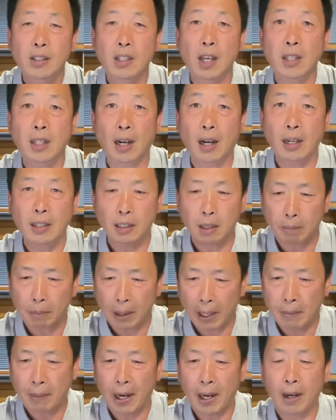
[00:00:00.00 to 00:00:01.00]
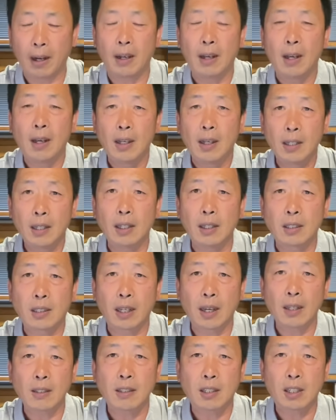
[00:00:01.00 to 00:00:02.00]
接下来是北美，一
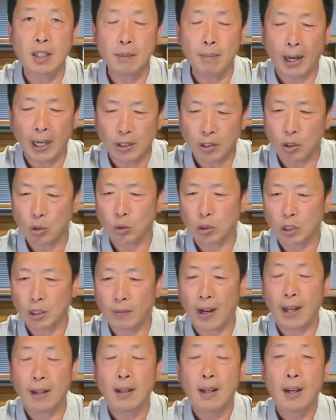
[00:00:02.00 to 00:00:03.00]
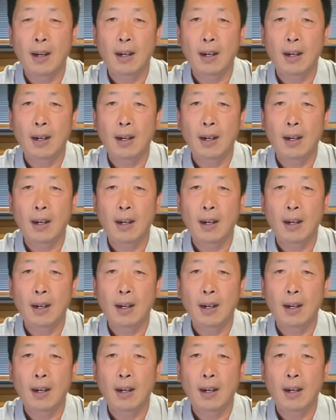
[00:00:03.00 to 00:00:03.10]
千七百九十万；